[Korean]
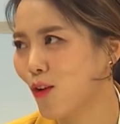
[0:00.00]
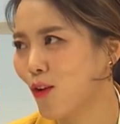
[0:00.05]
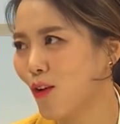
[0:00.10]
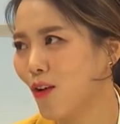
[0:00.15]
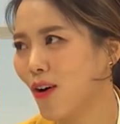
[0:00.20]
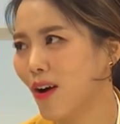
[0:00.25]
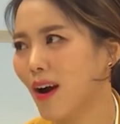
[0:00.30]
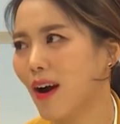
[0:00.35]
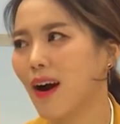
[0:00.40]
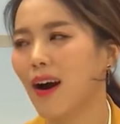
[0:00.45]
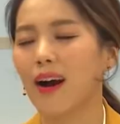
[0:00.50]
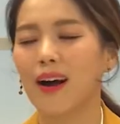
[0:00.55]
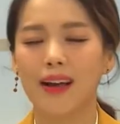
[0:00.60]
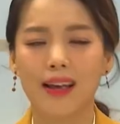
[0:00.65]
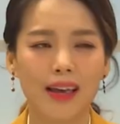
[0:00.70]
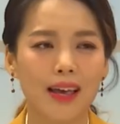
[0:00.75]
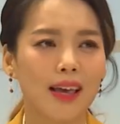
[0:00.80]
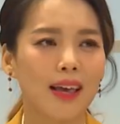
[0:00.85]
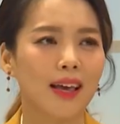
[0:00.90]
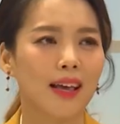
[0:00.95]
아,
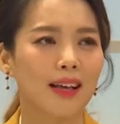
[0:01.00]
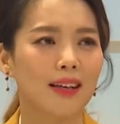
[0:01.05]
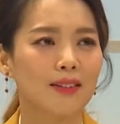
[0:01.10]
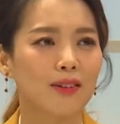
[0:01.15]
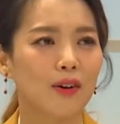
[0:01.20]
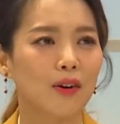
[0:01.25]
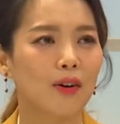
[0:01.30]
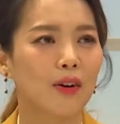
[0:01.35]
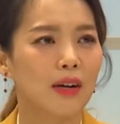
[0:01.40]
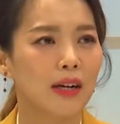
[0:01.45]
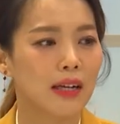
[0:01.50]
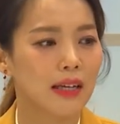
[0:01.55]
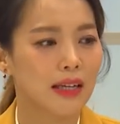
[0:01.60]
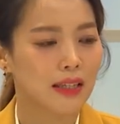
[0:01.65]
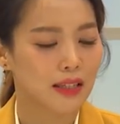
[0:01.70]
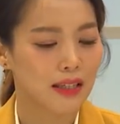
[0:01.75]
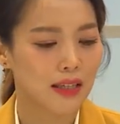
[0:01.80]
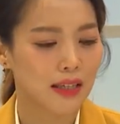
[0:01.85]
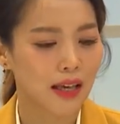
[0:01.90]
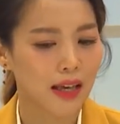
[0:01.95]
네. 예. 그래서
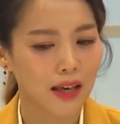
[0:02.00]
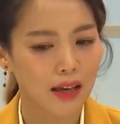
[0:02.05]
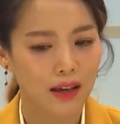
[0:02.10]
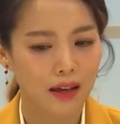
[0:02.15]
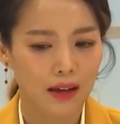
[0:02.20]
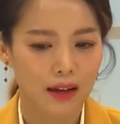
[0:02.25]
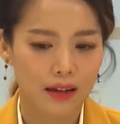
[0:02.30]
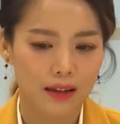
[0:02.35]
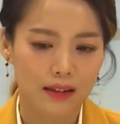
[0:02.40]
이게